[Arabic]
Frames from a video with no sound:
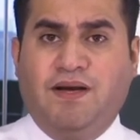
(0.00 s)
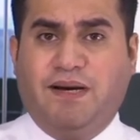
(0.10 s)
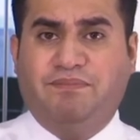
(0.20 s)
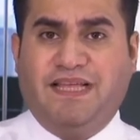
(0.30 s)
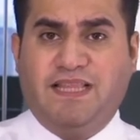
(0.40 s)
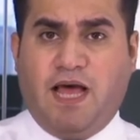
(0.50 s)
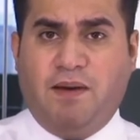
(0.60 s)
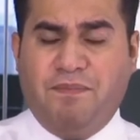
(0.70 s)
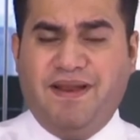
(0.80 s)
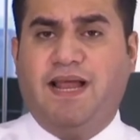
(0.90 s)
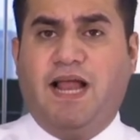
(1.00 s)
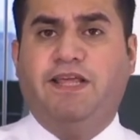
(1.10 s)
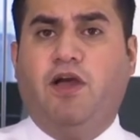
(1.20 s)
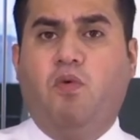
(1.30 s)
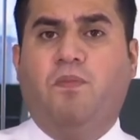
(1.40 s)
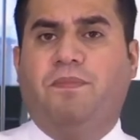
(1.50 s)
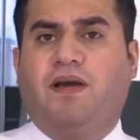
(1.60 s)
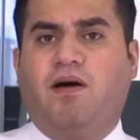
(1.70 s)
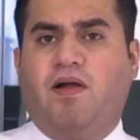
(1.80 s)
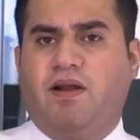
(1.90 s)
ابتدا من اليوم
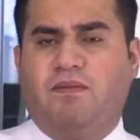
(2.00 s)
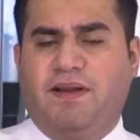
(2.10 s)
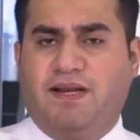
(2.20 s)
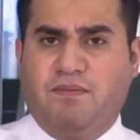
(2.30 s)
بقرار البنك